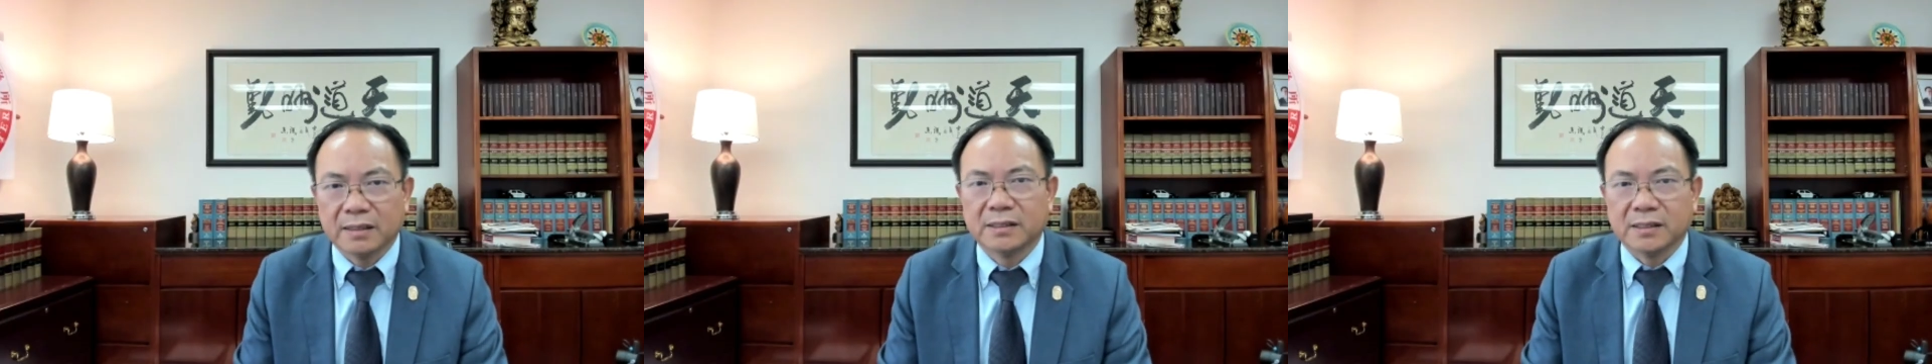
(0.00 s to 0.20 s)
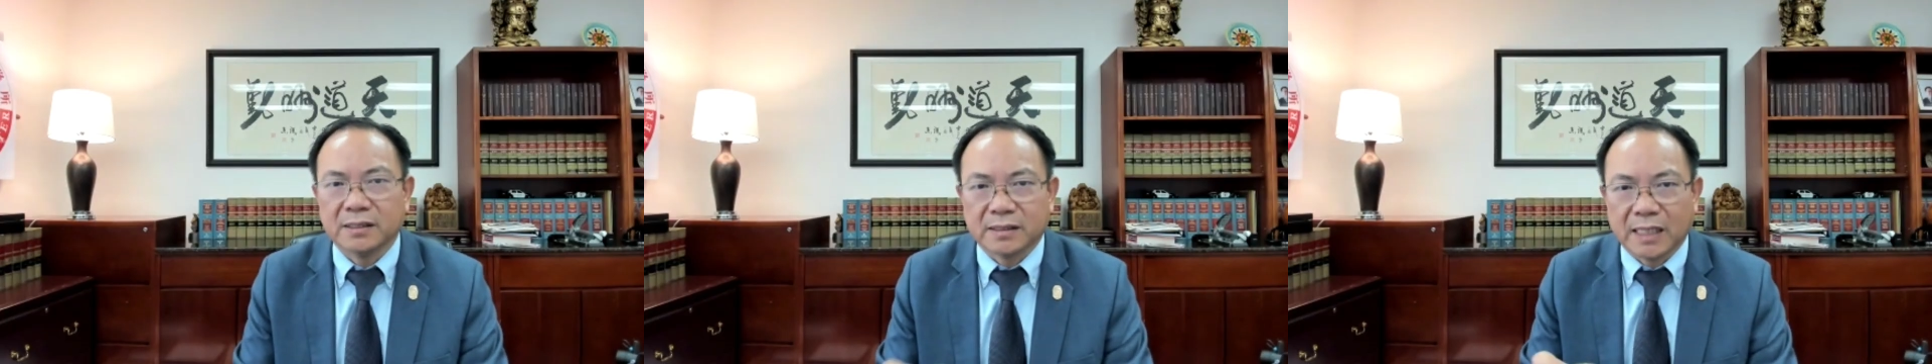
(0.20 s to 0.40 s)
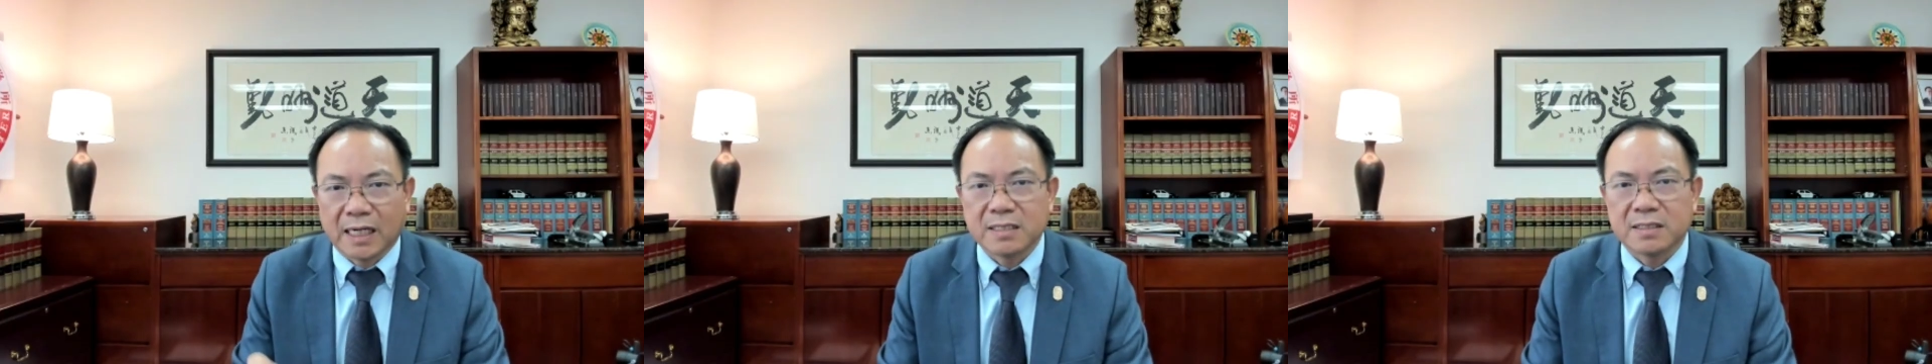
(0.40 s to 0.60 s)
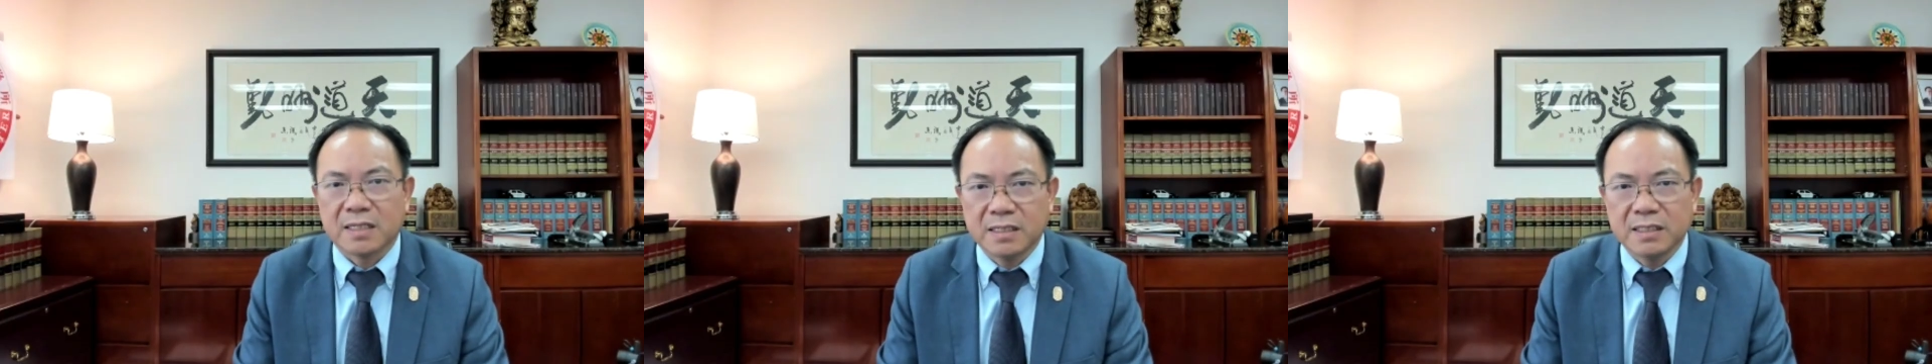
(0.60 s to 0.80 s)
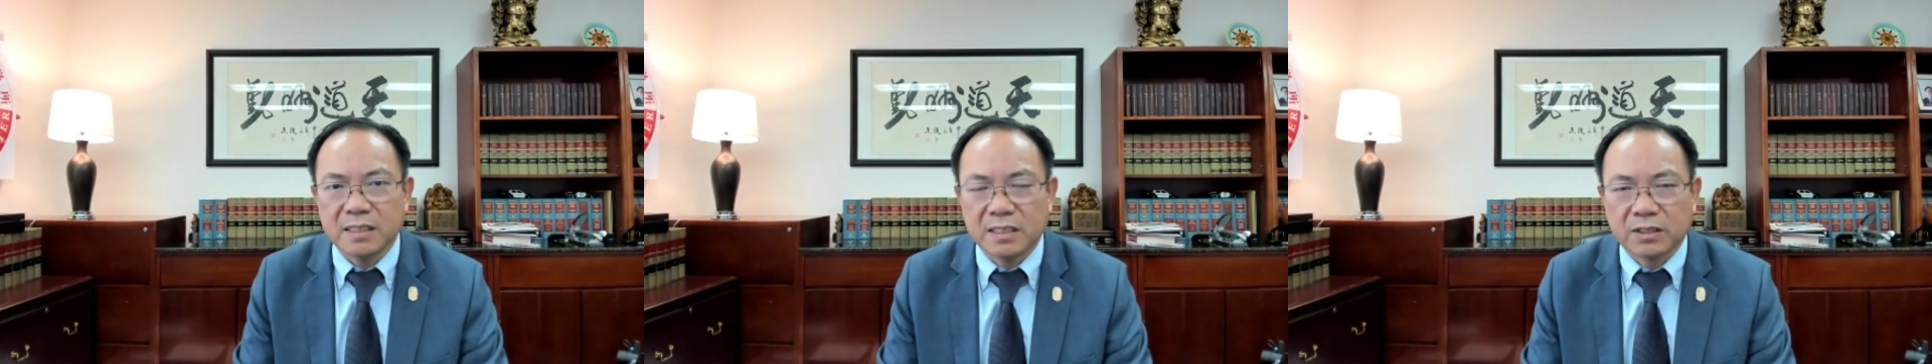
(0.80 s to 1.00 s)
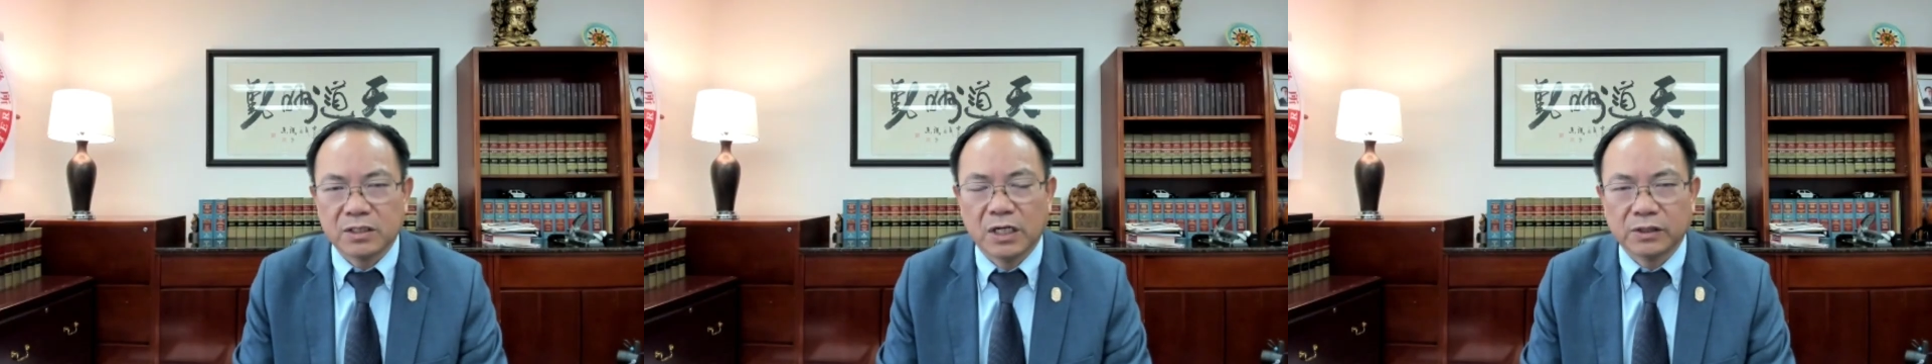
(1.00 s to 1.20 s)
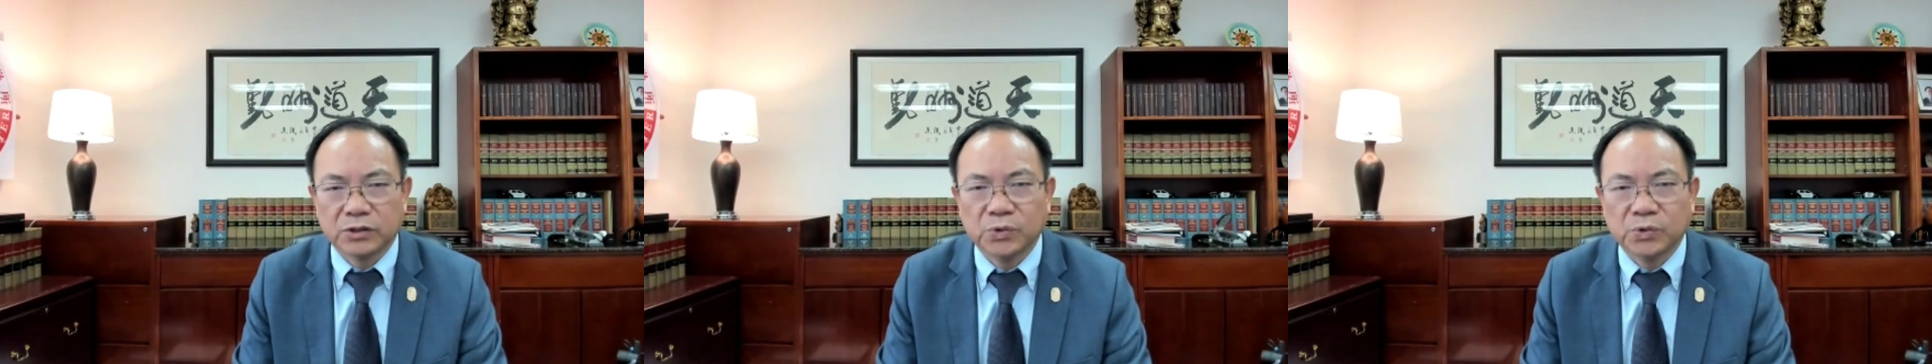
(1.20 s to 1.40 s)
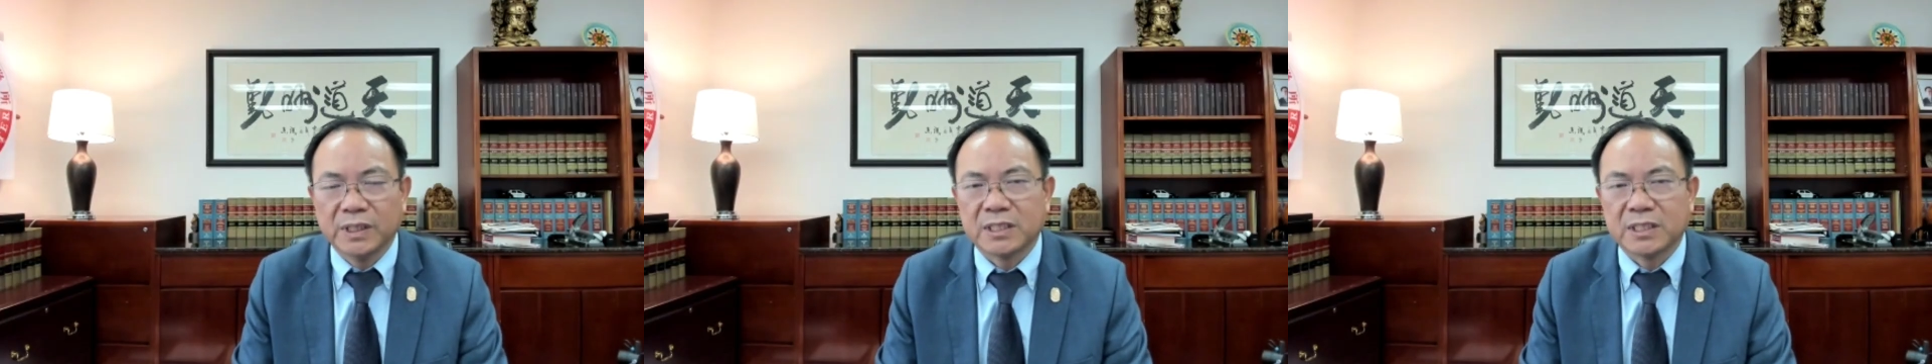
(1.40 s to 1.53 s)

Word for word: 警察审理呃处